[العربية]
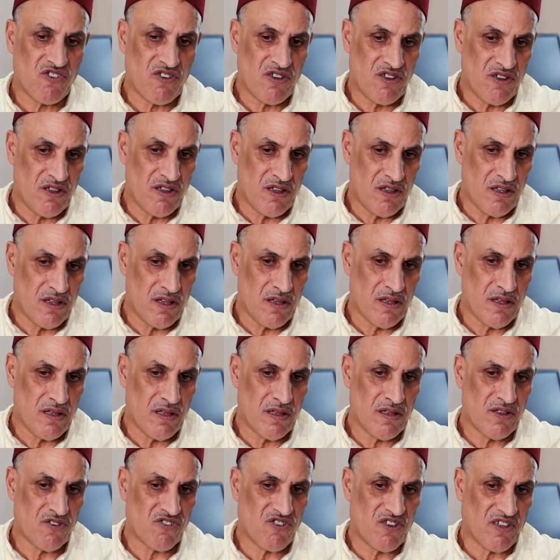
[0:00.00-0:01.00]

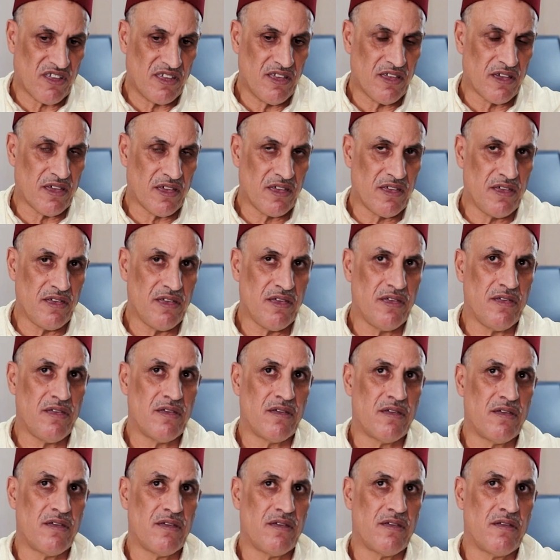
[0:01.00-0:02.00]
آه، شقيقه
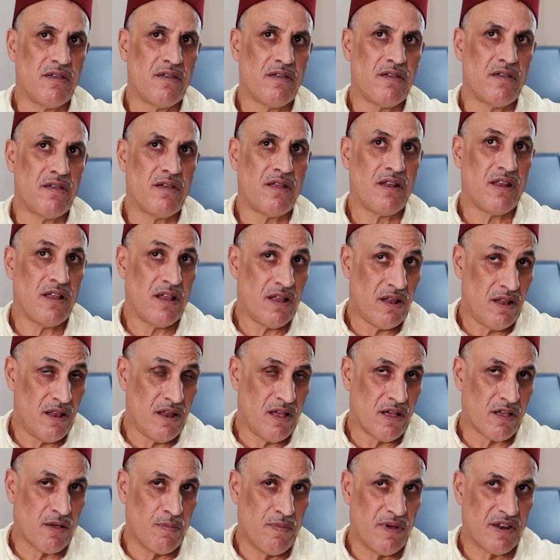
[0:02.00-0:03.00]

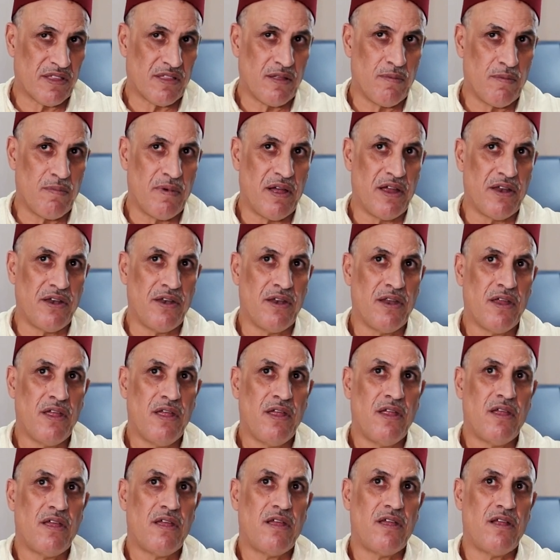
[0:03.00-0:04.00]
الأكبر طبعا
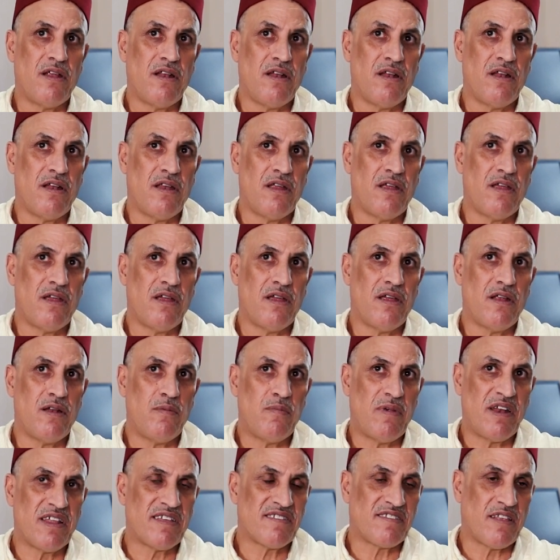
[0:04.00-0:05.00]

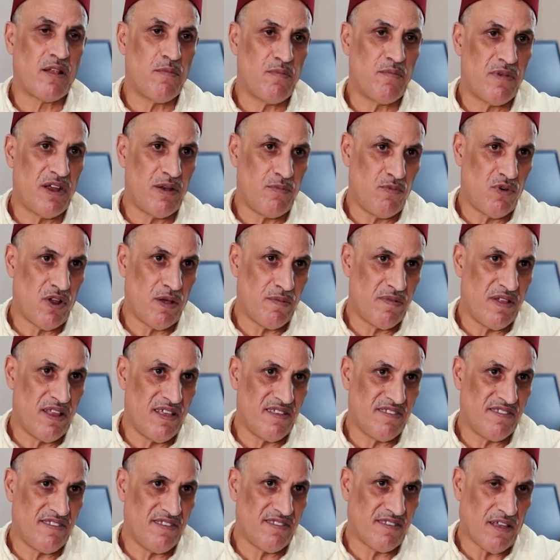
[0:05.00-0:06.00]
الملك سلمان بن عبد
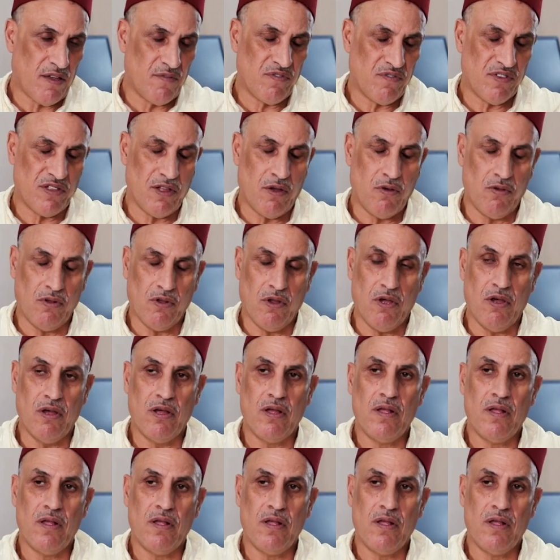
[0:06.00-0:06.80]
العزيز حفظه الله